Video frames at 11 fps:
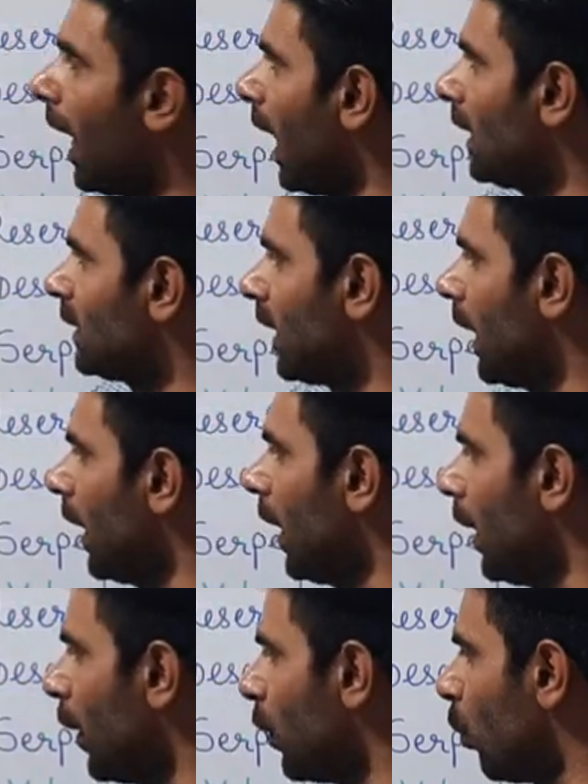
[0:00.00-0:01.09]
आई से
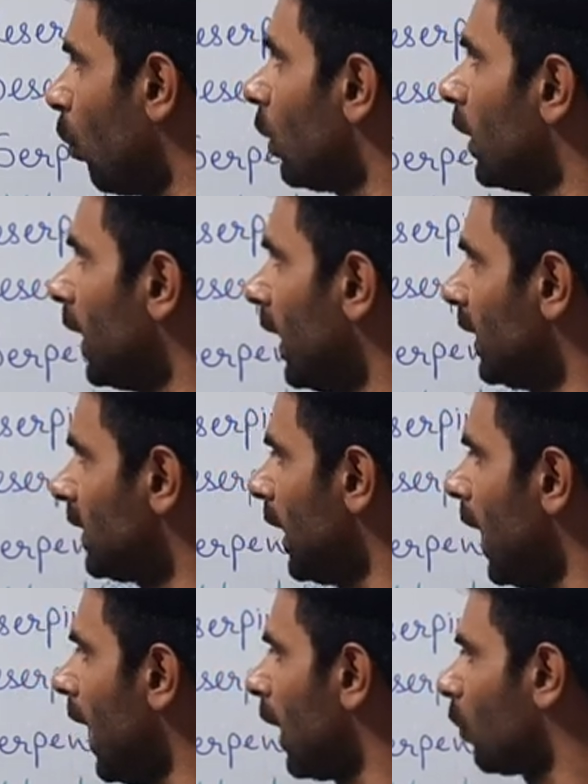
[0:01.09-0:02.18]
इंडोल ए से
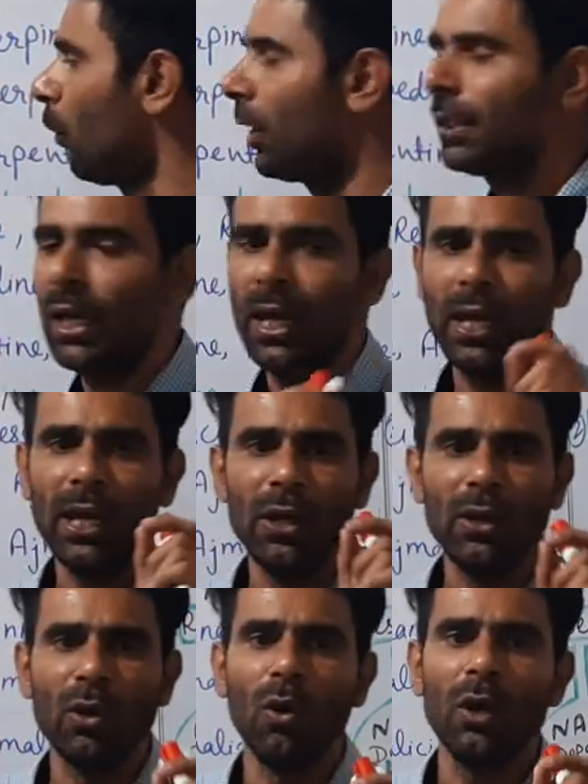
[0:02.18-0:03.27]
एल्कोड ये
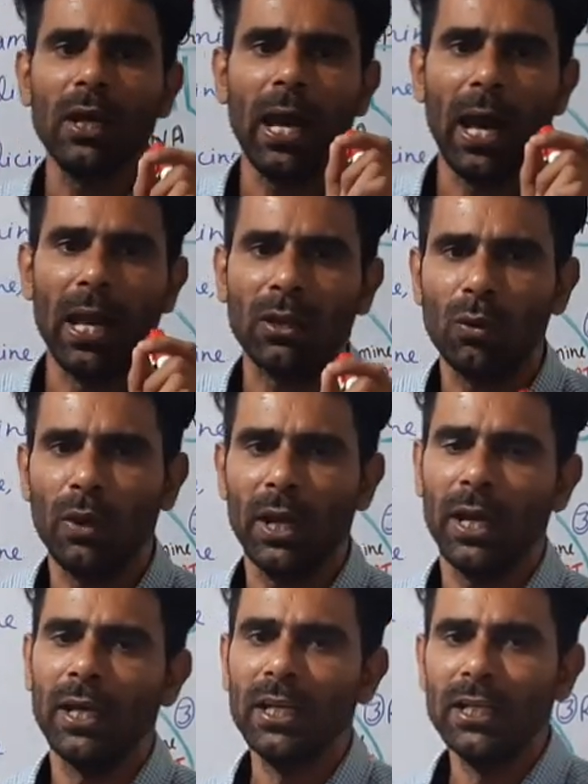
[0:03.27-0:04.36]
इंडोल एल्कोड है